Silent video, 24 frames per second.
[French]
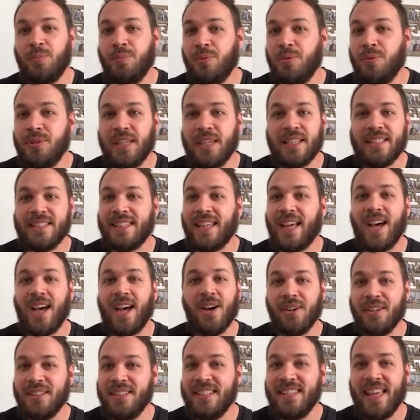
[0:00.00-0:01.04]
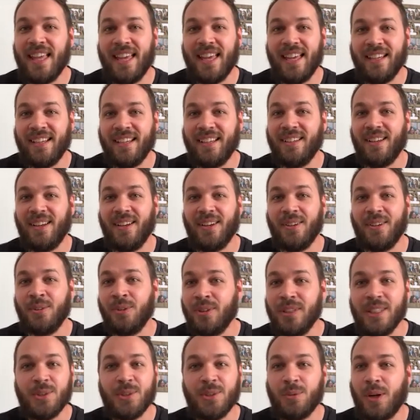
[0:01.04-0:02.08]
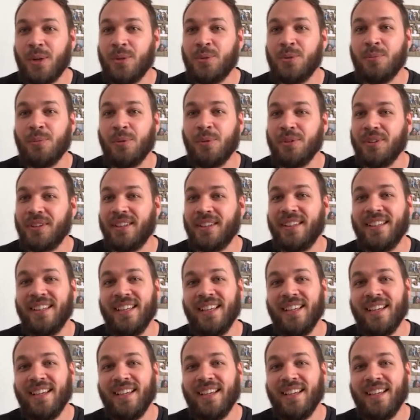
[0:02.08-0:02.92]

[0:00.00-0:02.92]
plus extraordinaire de l'histoire du monde